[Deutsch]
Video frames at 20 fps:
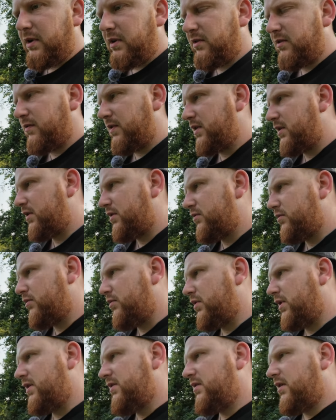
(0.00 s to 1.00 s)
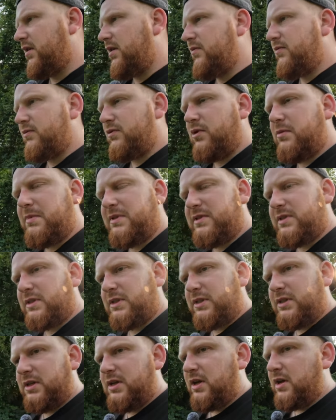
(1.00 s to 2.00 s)
Wäre es wirklich nur neuer Hinterreifen, neue
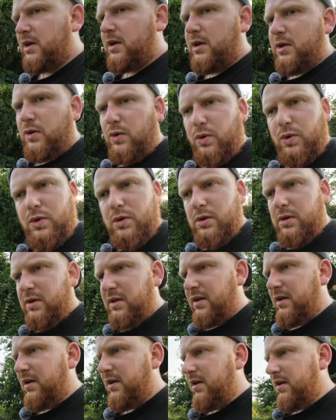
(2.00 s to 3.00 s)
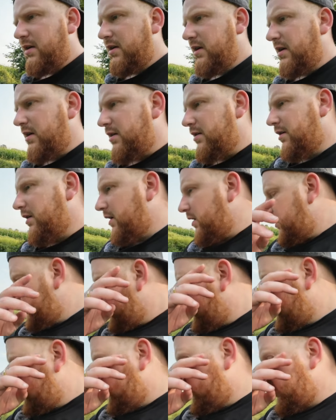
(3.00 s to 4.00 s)
Batterie, Öl, äh,
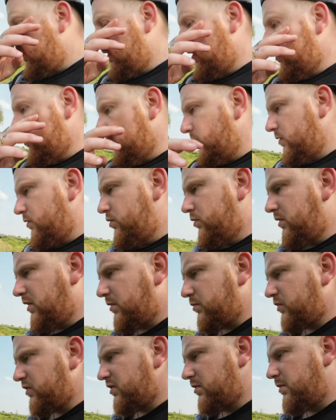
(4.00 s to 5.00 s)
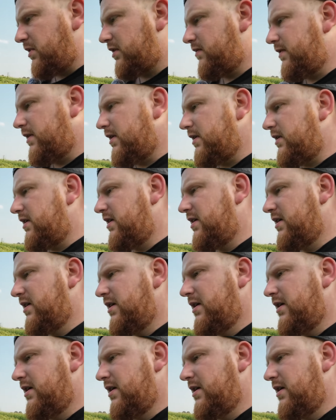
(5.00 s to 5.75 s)
alles was mit Vergaser zu tun hat, muss gemacht werden.